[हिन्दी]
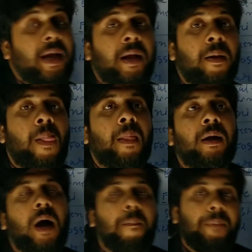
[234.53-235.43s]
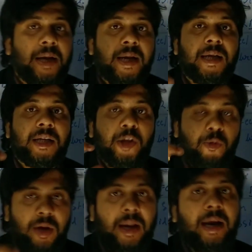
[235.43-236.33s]
है अभी
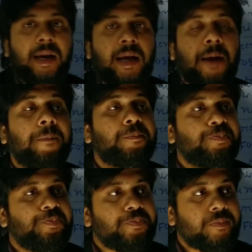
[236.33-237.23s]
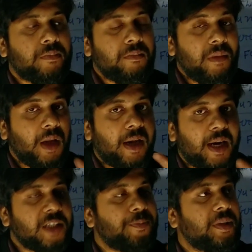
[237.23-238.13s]
यूक्रेन के
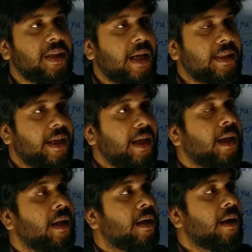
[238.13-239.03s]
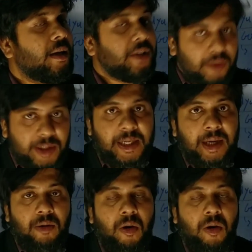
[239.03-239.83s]
राष्ट्रपति गए थे यूएसए